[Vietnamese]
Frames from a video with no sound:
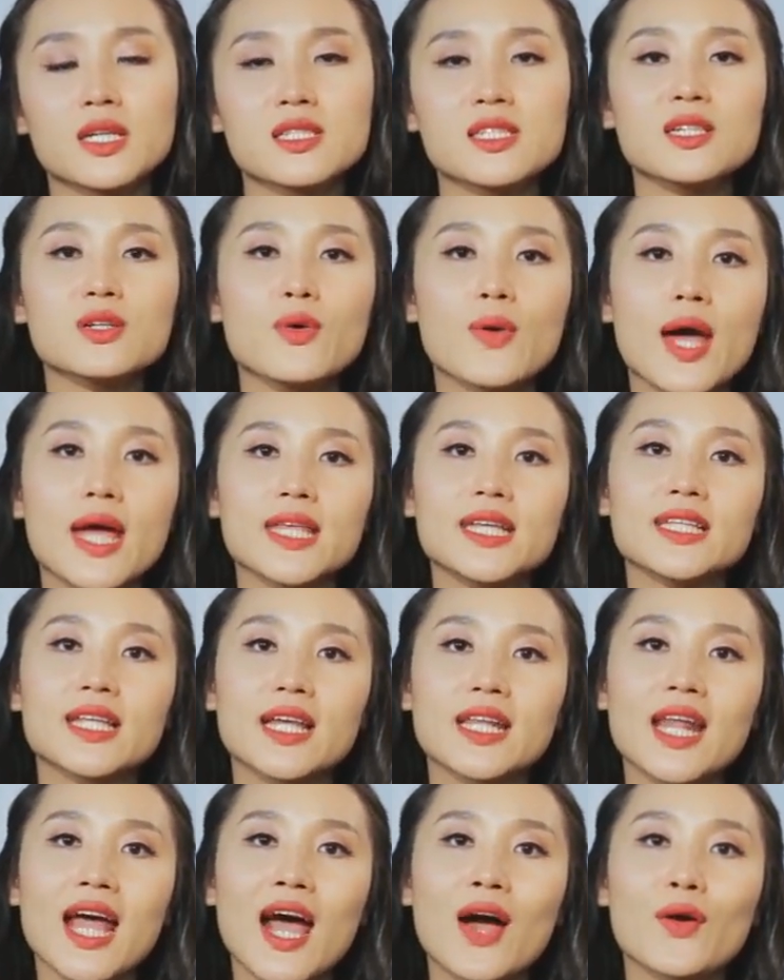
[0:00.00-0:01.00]
tới sức khỏe như
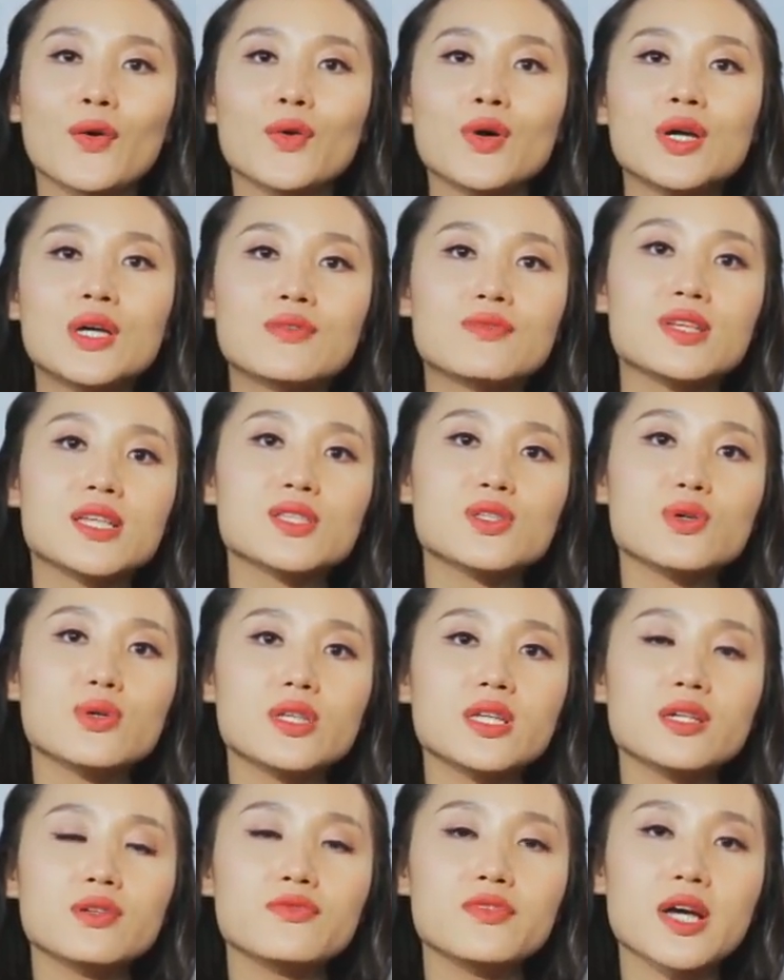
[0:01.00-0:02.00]
thế nào. Ví
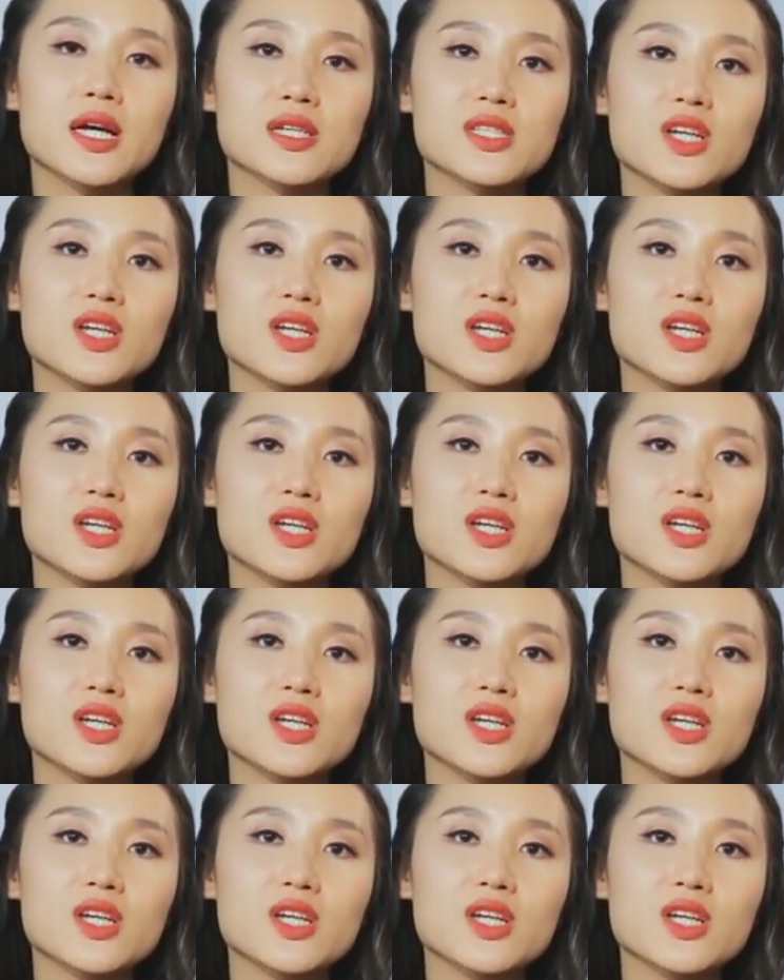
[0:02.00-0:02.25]
dụ như việc